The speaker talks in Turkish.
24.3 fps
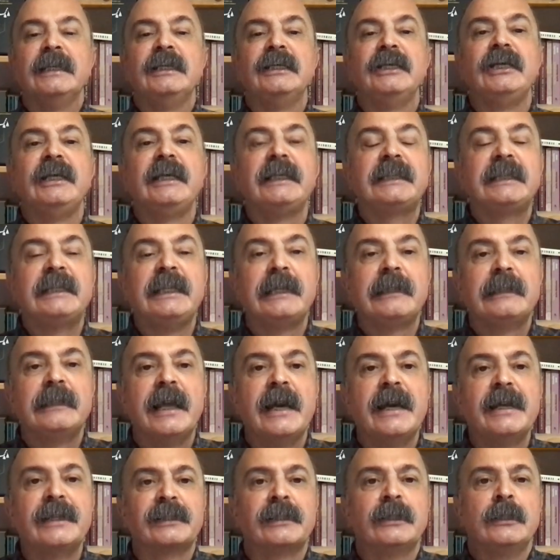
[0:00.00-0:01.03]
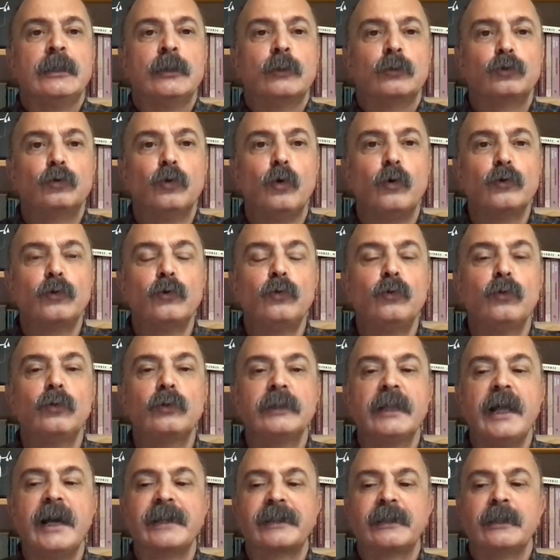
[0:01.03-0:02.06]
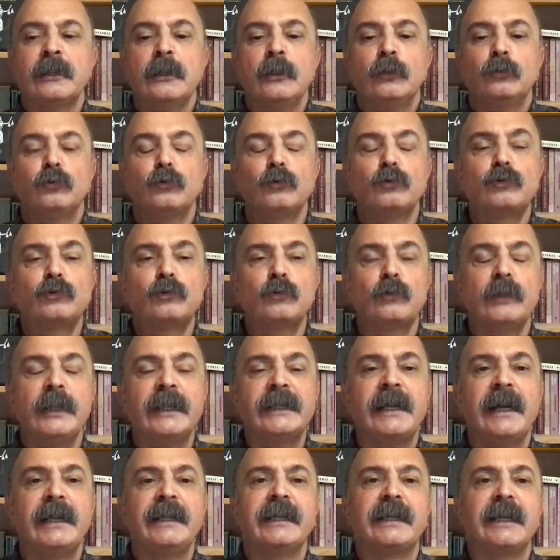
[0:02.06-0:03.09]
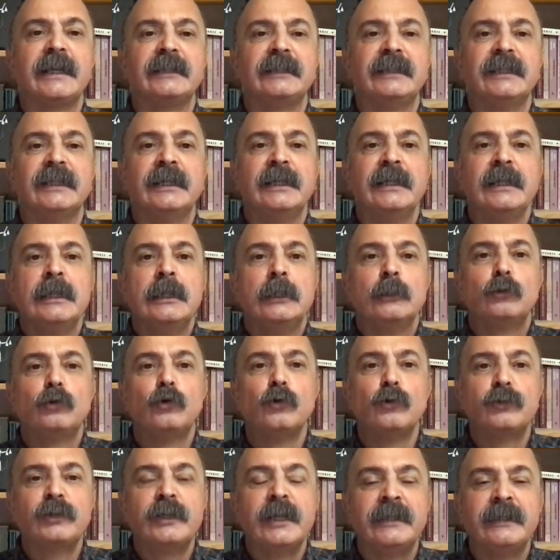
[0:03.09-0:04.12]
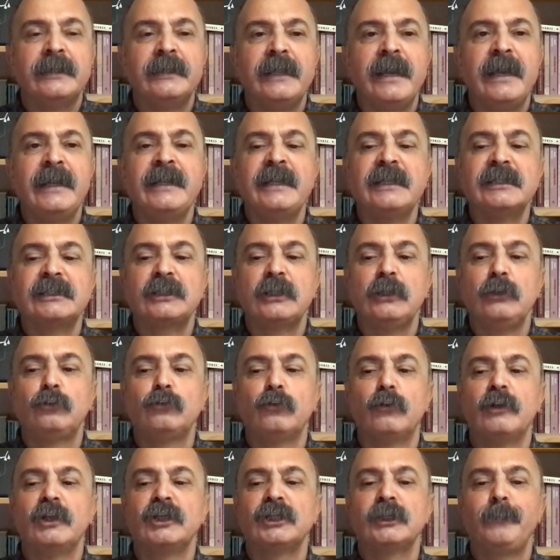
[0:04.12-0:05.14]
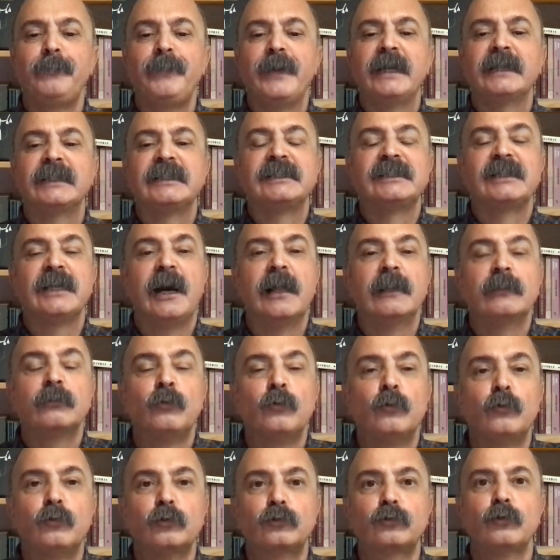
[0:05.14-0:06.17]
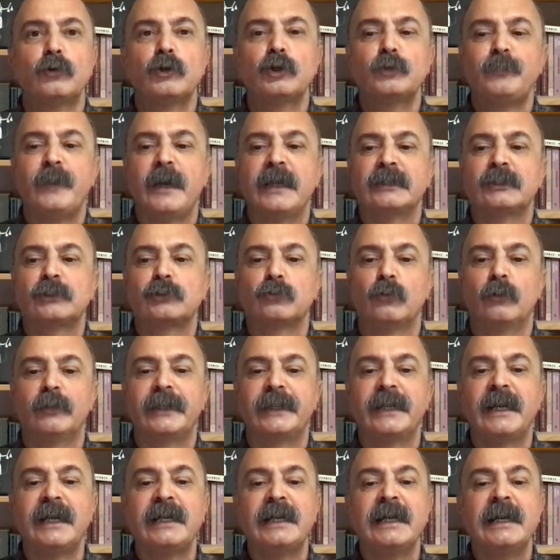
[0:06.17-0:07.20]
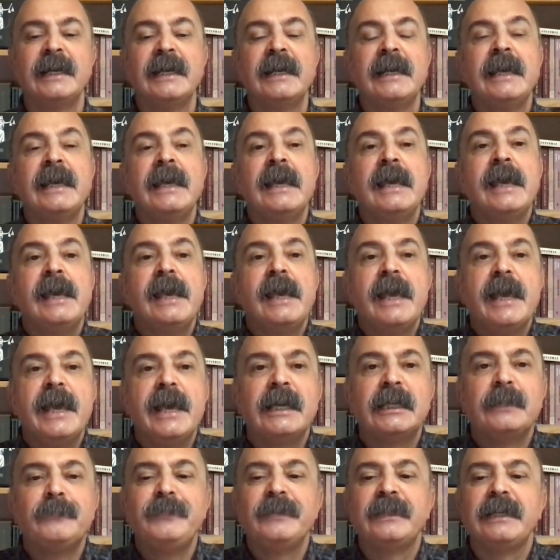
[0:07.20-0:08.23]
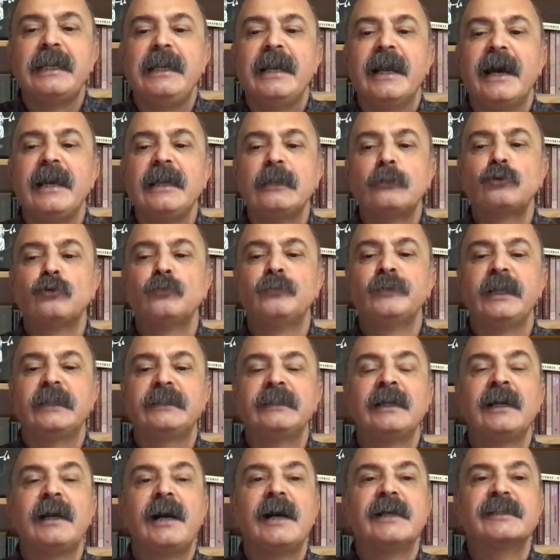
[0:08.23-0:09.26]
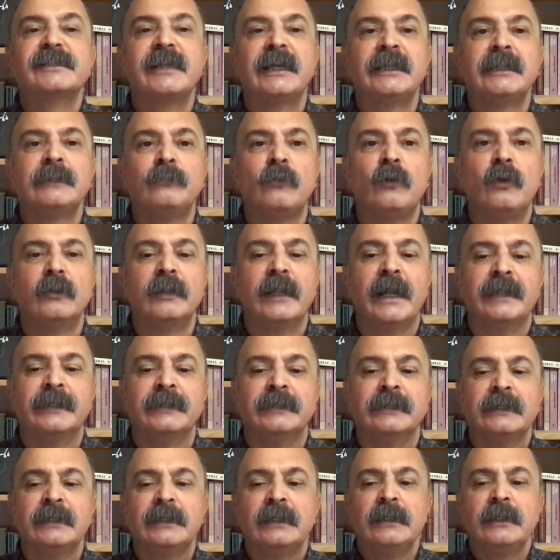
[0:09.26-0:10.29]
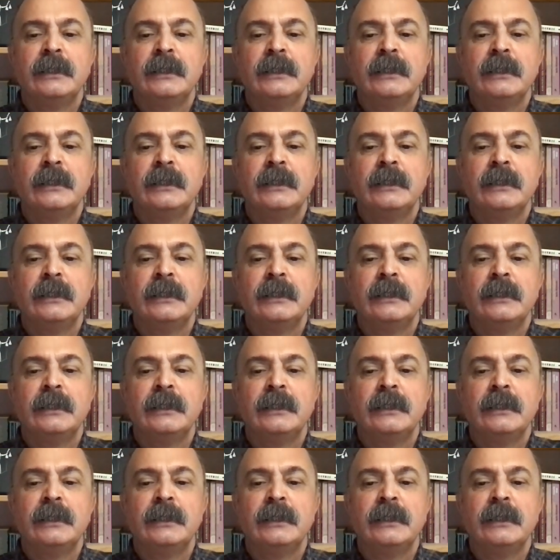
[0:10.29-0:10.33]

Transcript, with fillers: Yiğitlikler, doğruluklar, dürüstlükler hareketi, Türkiye'nin en eski ideoloji partisi Halkın Kurtuluş Partisi olarak her biri layık cumhuriyetin kazanımı olan,